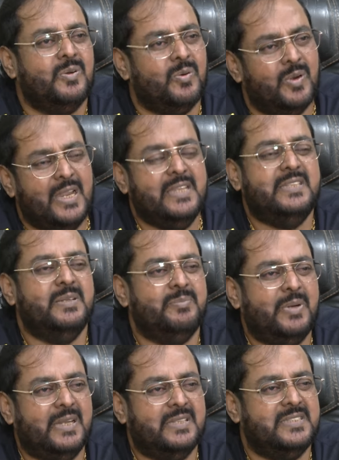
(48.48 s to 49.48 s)
খোলাইতে
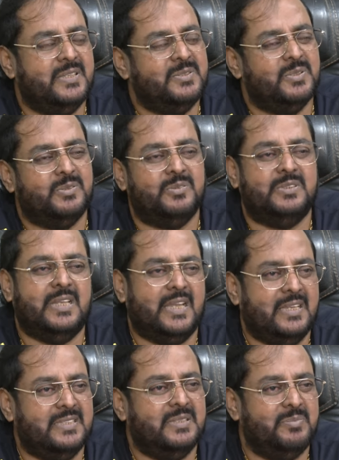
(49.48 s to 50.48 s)
পারে যে যত
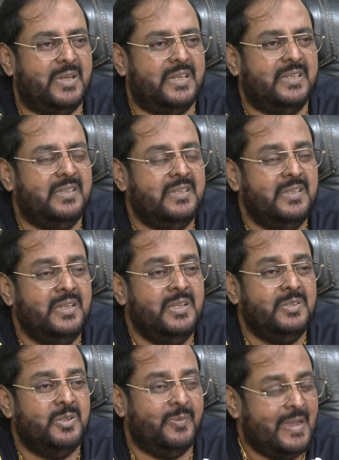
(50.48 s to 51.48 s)
দেখাইতে পারে
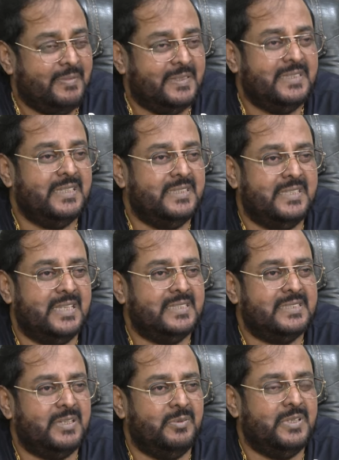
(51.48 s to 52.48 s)
তবে আমাদের
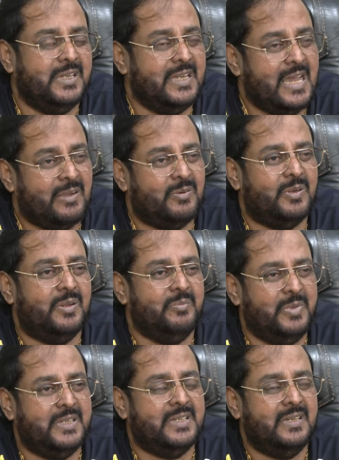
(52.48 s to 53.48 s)
দেশটা ওইটা না করা
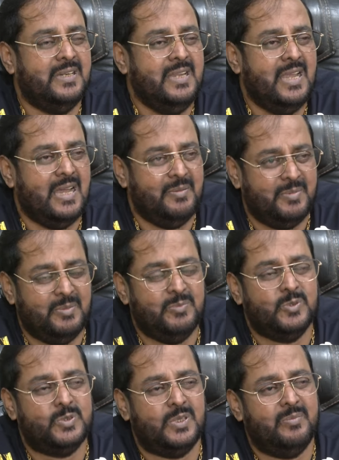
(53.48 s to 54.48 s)
বেটার আমরা
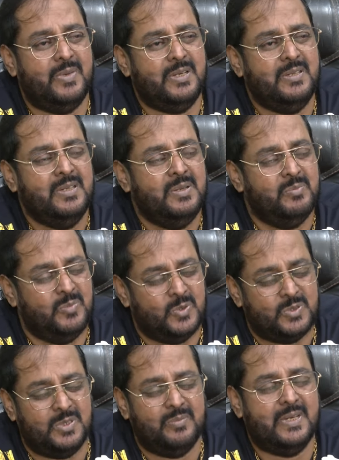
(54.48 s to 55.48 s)
মুসলমান
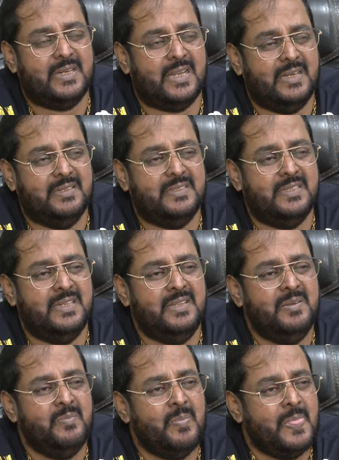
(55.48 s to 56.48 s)
মুসলমান কান্ট্রি
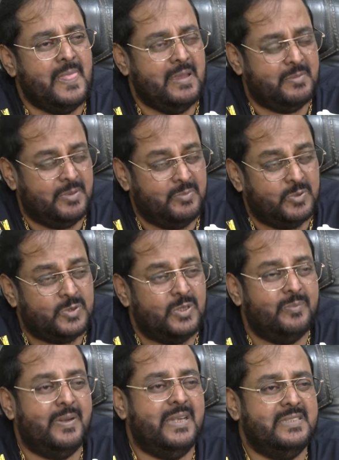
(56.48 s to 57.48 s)
আমরা
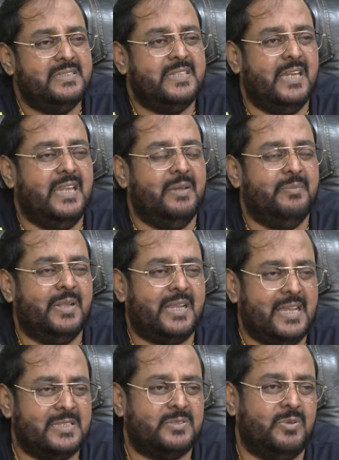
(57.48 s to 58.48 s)
মুসলমান স্টাইলে আমরা
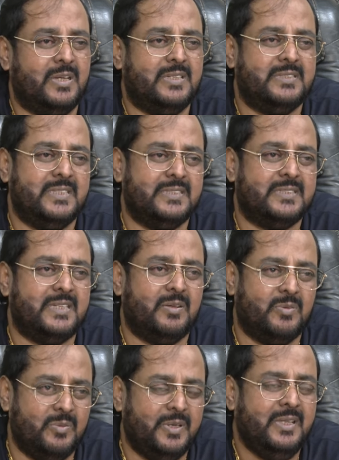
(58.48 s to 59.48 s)
কাজ করার চেষ্টা
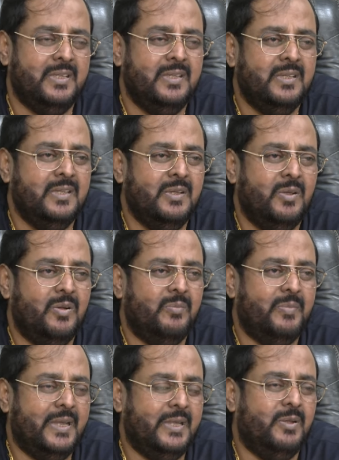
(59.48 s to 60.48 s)
করি
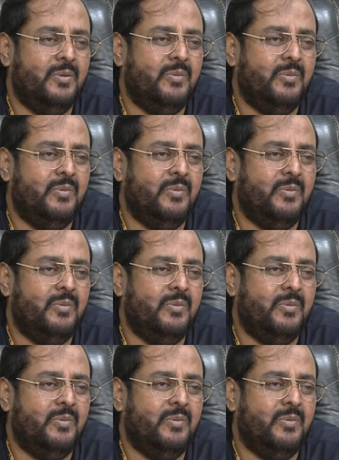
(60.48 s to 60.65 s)
মানে